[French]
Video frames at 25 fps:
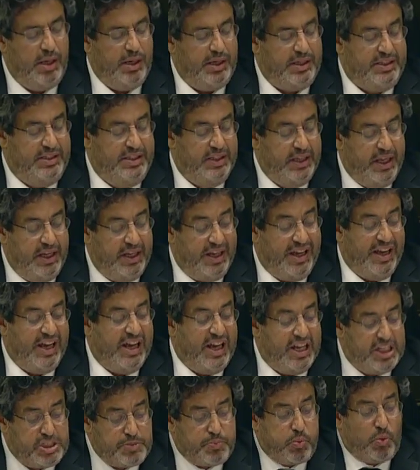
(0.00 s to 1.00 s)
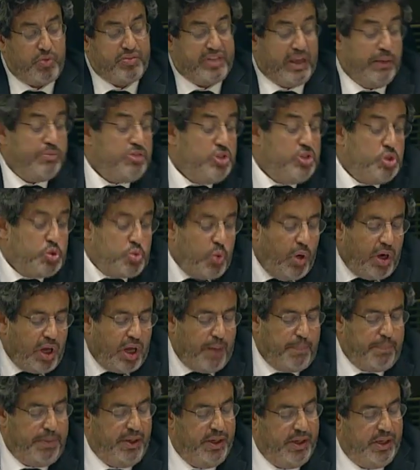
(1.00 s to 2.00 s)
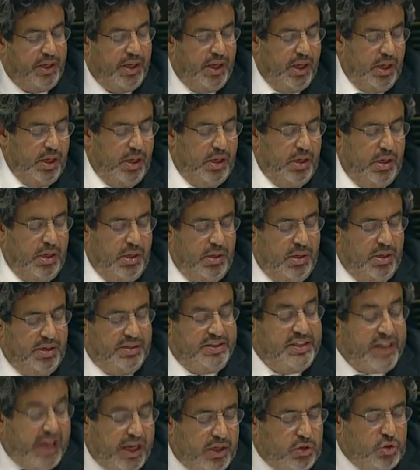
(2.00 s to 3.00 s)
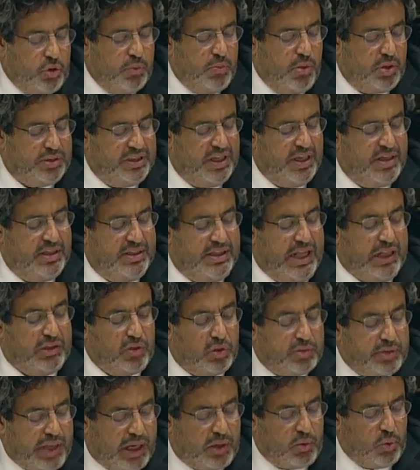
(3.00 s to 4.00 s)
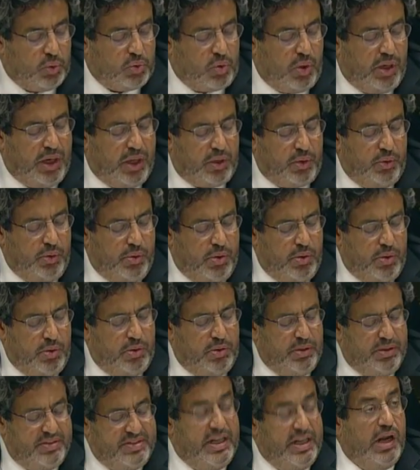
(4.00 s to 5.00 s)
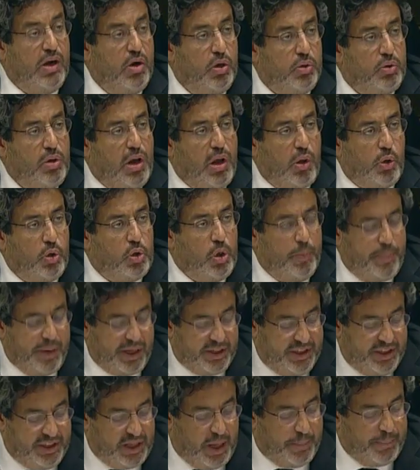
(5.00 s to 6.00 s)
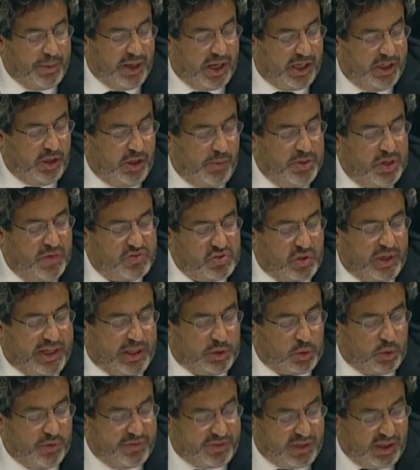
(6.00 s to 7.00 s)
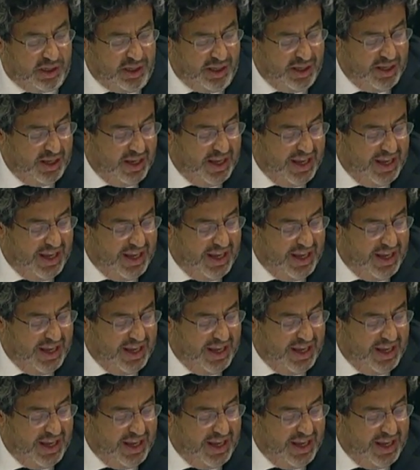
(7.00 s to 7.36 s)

qui est responsable, si je dois le rappeler, euh, directement de l'attentat contre la euh, synagogue de la rue Copernic à Paris en 1980.